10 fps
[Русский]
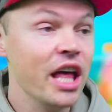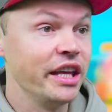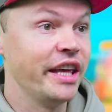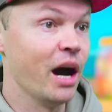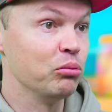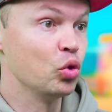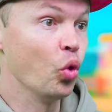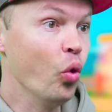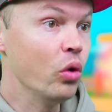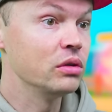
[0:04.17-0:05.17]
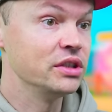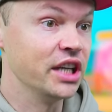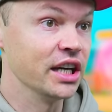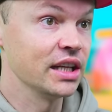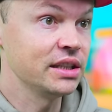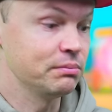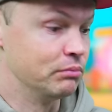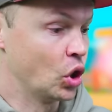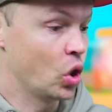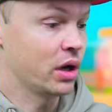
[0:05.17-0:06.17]
Я буду делать
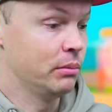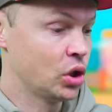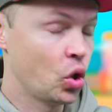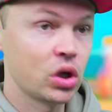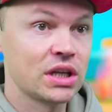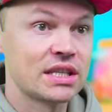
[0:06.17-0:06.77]
много-много